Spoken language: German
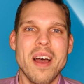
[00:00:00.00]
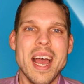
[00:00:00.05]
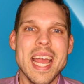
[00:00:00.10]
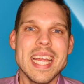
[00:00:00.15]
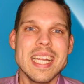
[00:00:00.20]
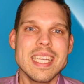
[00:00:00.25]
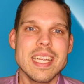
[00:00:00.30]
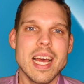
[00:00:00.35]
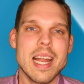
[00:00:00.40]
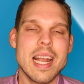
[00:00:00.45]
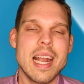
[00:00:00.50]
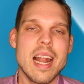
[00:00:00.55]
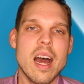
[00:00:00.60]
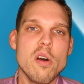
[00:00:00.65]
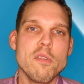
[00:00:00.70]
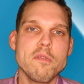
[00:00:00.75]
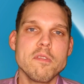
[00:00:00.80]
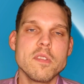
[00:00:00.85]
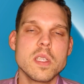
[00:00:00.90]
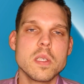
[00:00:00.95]
weiter
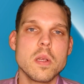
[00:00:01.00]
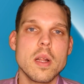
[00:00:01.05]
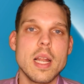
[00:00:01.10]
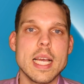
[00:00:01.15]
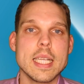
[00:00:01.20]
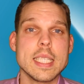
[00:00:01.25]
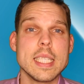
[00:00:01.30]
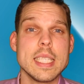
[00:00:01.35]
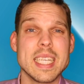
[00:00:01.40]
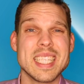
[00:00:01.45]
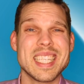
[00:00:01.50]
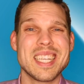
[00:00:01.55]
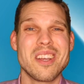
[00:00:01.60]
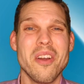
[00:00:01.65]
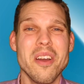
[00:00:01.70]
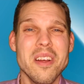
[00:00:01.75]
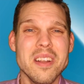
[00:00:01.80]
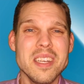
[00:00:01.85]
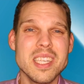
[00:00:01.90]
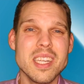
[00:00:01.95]
laufen zu lassen, das
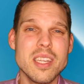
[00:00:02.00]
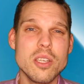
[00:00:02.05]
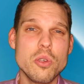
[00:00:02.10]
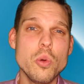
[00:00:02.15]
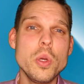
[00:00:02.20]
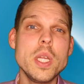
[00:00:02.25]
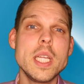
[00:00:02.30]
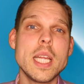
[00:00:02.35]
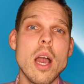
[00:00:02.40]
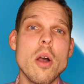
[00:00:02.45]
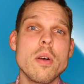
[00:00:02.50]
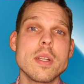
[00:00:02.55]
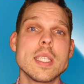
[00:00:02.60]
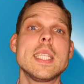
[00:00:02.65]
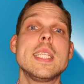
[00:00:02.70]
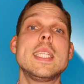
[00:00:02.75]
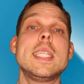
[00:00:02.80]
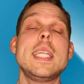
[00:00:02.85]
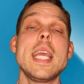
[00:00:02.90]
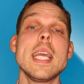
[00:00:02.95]
könnte
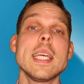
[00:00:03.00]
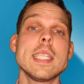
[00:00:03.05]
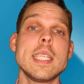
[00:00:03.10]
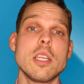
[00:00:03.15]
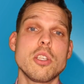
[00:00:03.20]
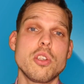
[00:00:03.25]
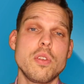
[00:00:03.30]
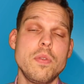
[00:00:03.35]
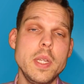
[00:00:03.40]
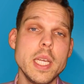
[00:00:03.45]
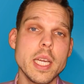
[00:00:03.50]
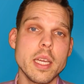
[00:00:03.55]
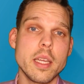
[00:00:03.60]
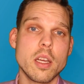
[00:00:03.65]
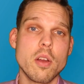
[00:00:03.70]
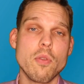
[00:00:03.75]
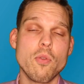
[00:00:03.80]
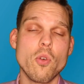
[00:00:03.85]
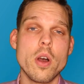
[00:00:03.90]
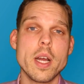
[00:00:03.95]
durchaus sehr, sehr
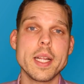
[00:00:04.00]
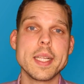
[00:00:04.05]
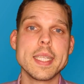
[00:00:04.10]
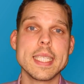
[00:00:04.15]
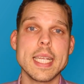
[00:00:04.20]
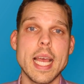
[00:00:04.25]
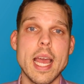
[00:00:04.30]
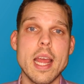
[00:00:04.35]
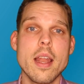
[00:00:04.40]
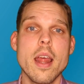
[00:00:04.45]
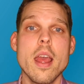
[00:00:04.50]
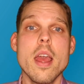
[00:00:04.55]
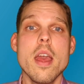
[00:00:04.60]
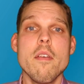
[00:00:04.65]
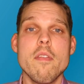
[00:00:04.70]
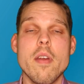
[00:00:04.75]
schwierig geworden sein,